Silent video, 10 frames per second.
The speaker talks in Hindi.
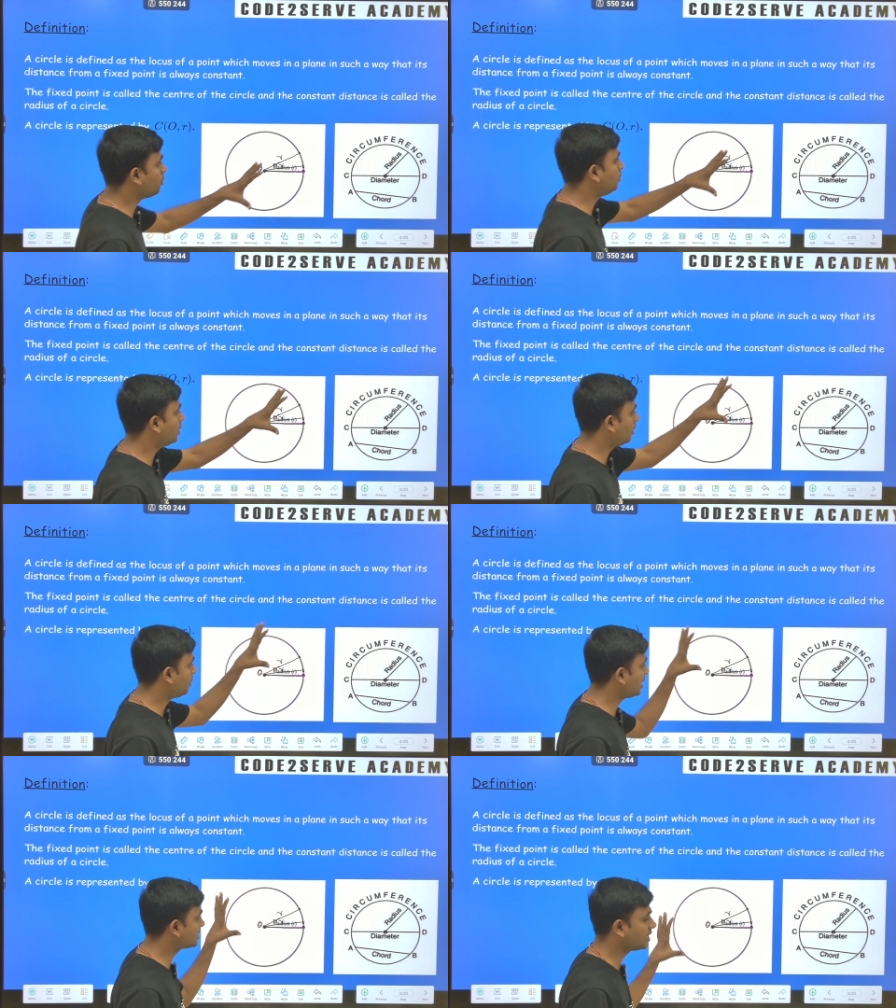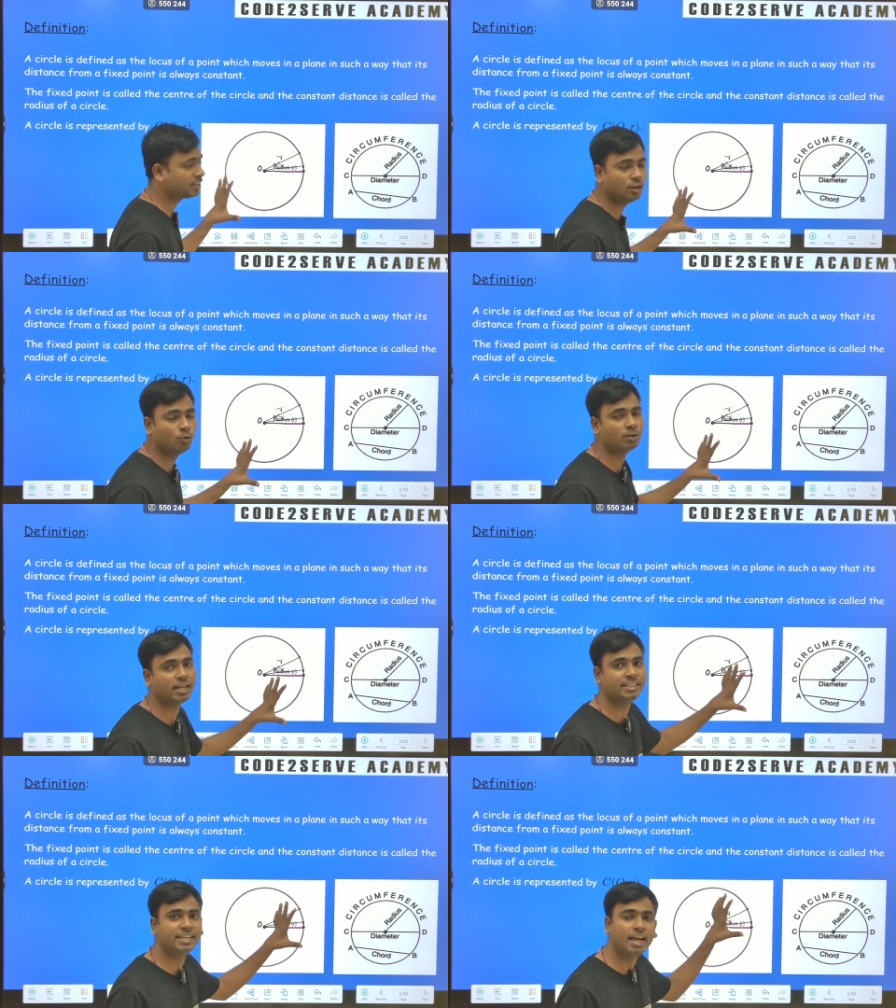जो अपना हमारा सर्कल हो
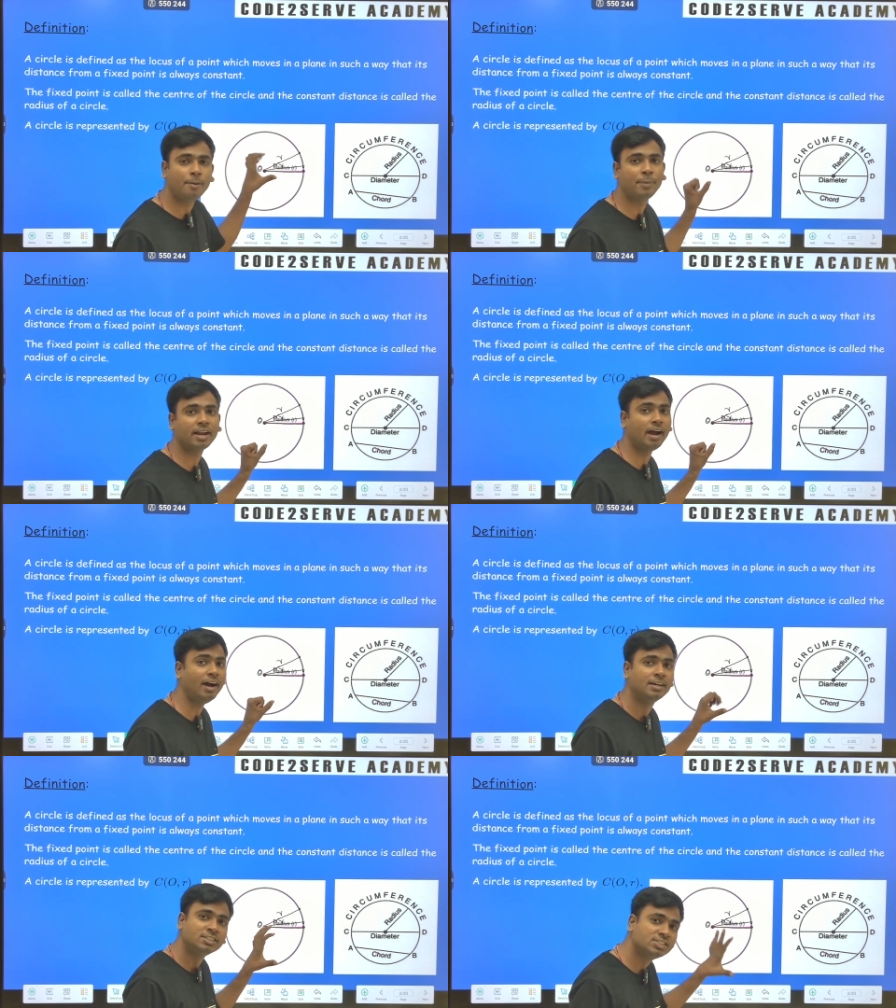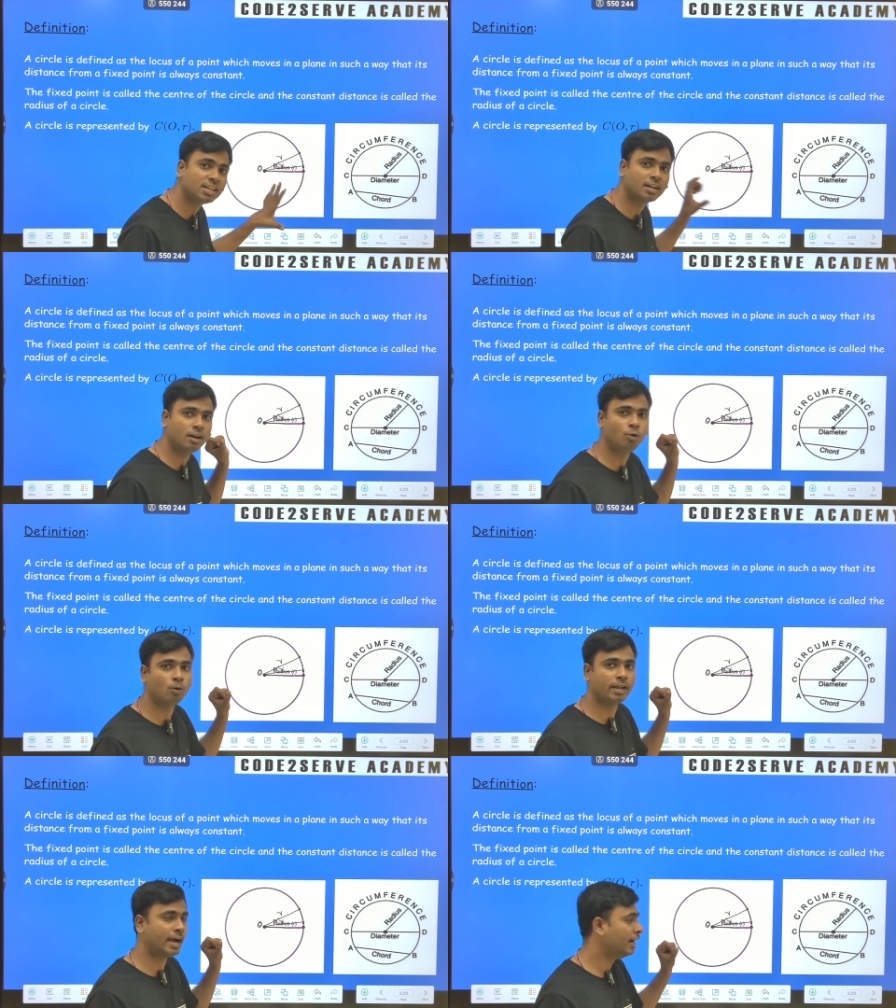गया ये हमारा सर्कल हो
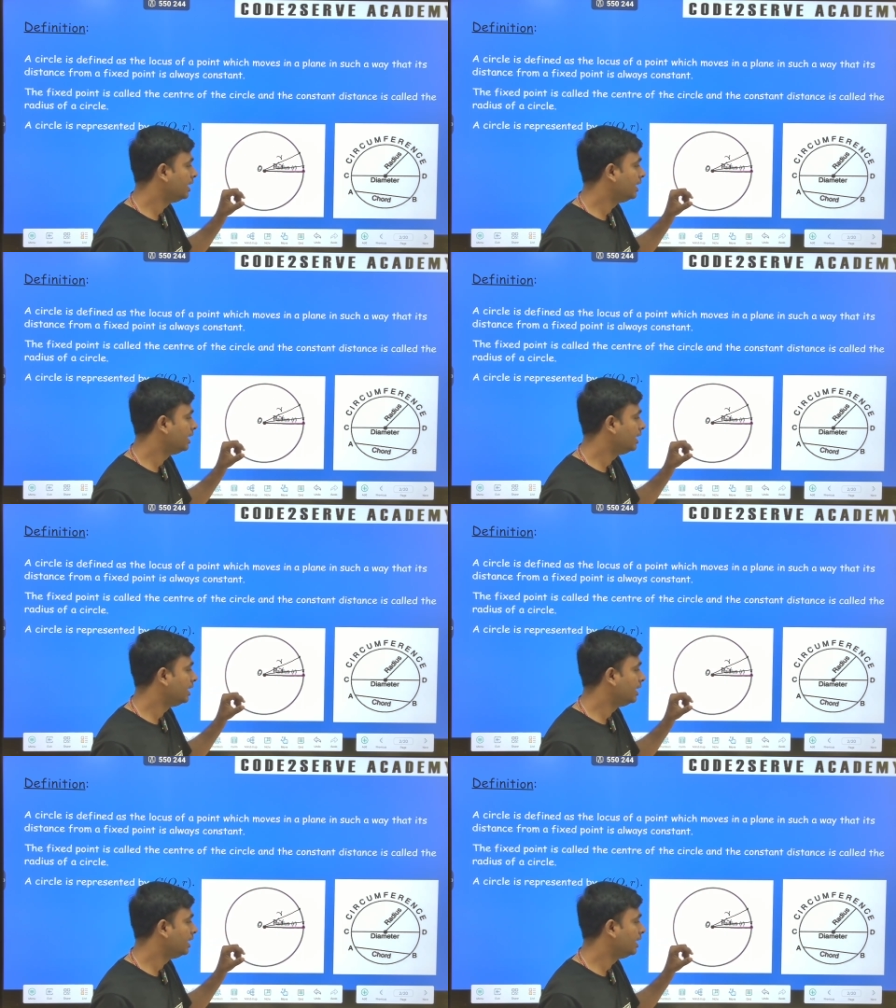गया